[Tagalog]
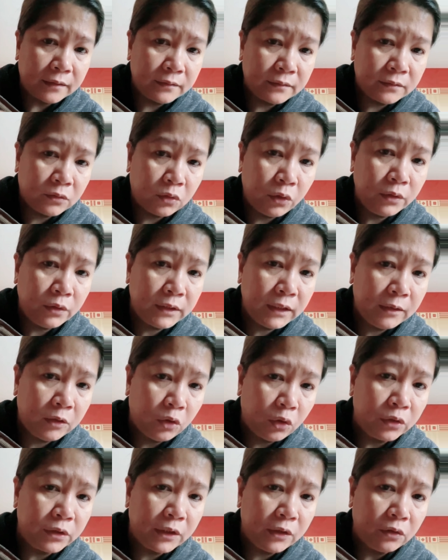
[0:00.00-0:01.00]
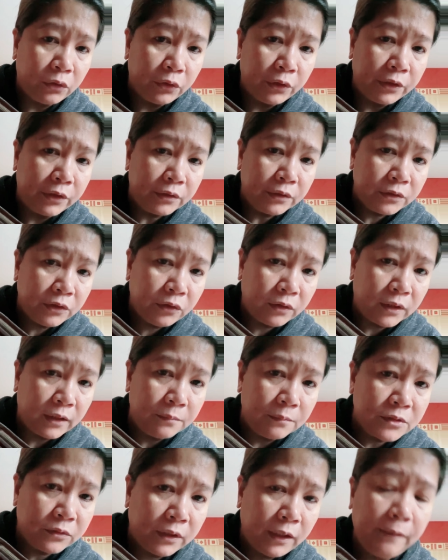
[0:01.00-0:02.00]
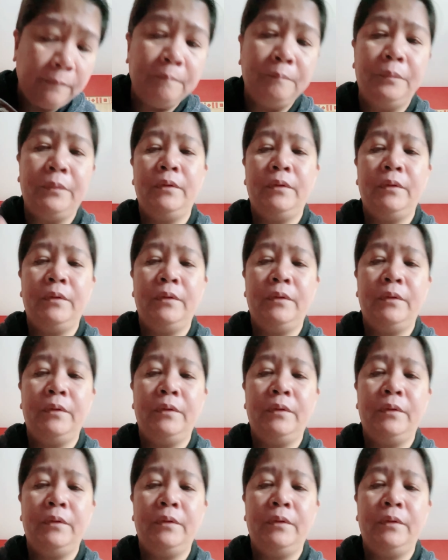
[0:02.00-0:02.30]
Konting-konting corner yung rubs, okay?